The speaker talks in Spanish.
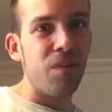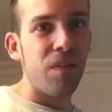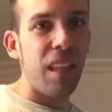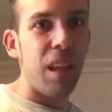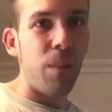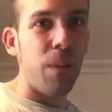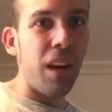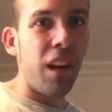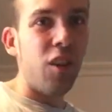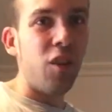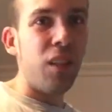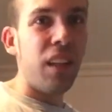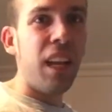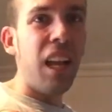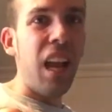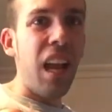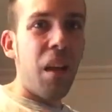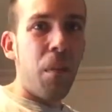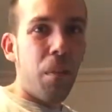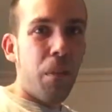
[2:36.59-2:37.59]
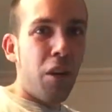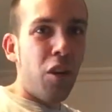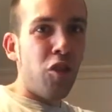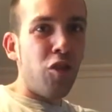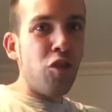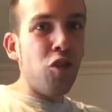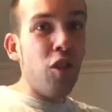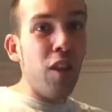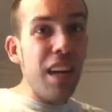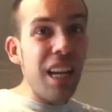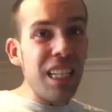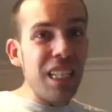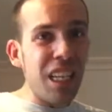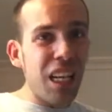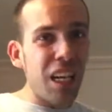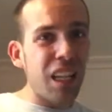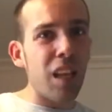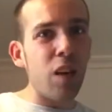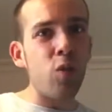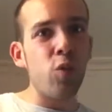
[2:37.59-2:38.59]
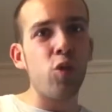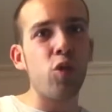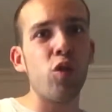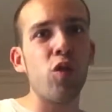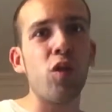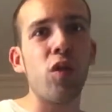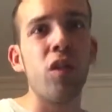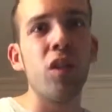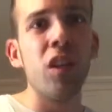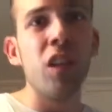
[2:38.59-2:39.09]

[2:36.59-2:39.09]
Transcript: Y mira, no tiene nada, pero lloras que da gusto.